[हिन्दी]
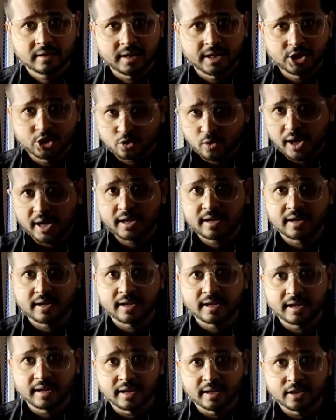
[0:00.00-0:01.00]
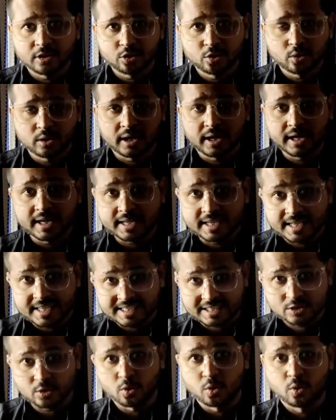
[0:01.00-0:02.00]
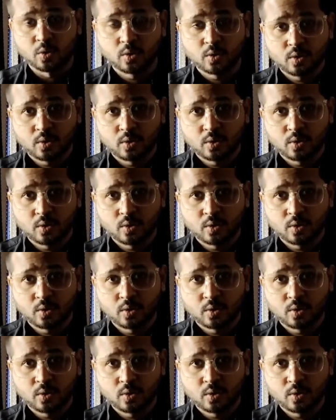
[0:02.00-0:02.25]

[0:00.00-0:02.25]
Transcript: इंजॉय करेंगे 2021 को